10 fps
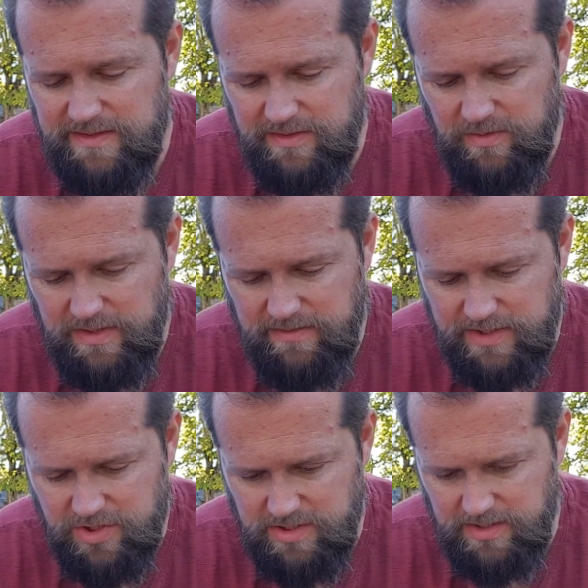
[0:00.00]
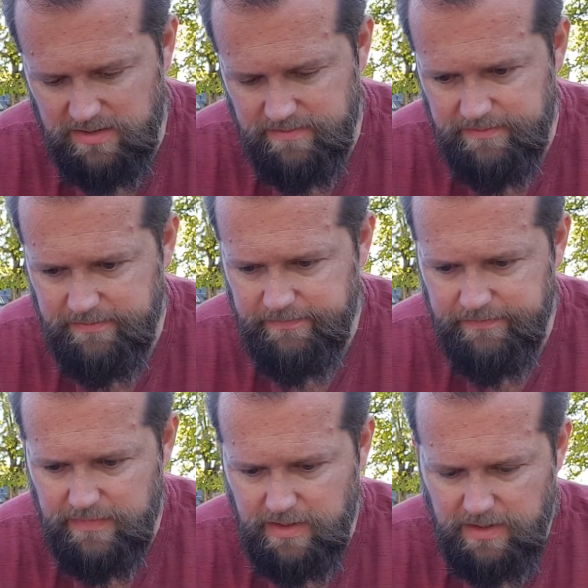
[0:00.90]
das natürlich wegschneiden.
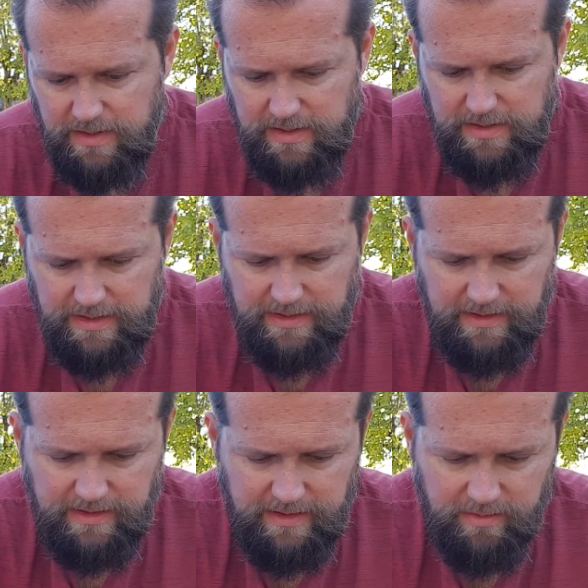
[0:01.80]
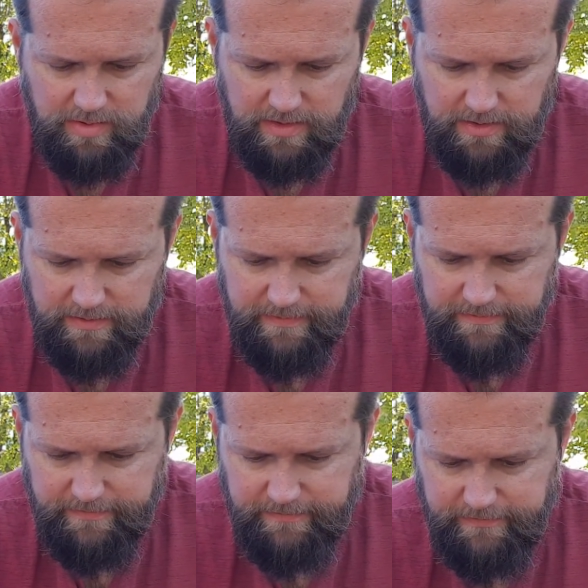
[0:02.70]
Aber
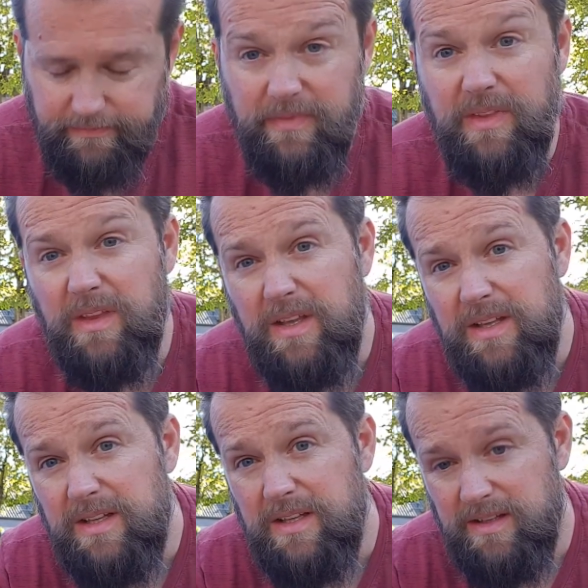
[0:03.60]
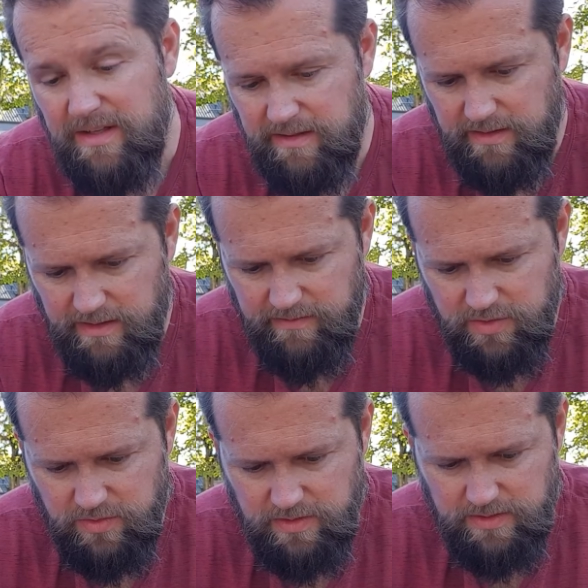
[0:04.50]
das kriegen wir
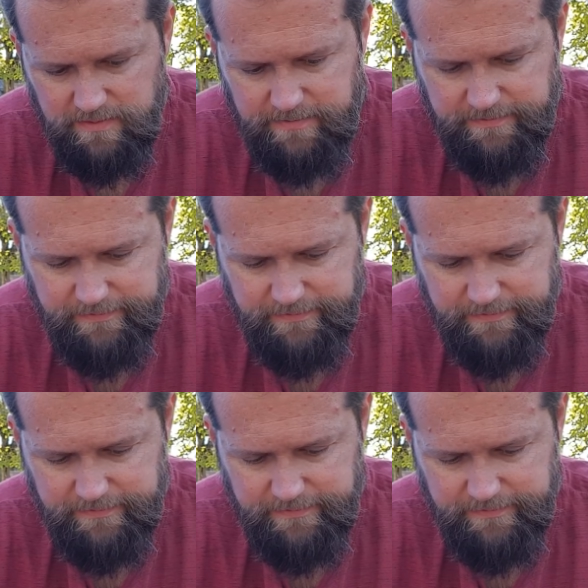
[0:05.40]
schon hin.